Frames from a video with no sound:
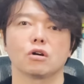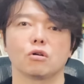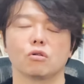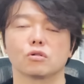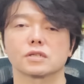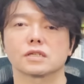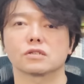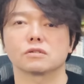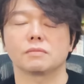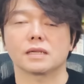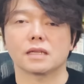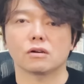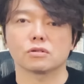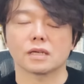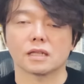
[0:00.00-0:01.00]
大きくま
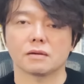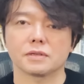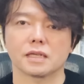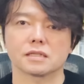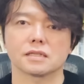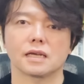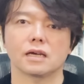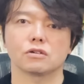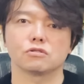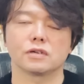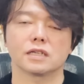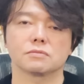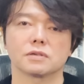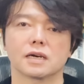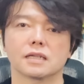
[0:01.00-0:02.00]
た再びですね、
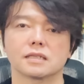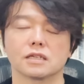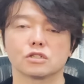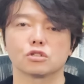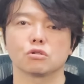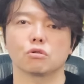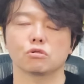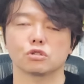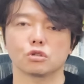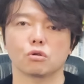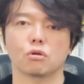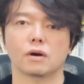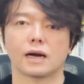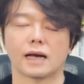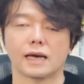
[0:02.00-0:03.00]
上に向かって上昇
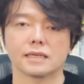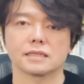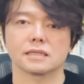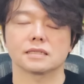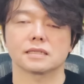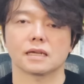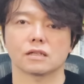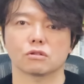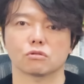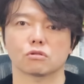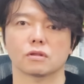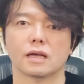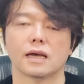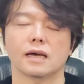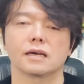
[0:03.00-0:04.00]
を開始したということ
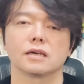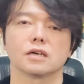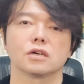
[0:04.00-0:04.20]
で、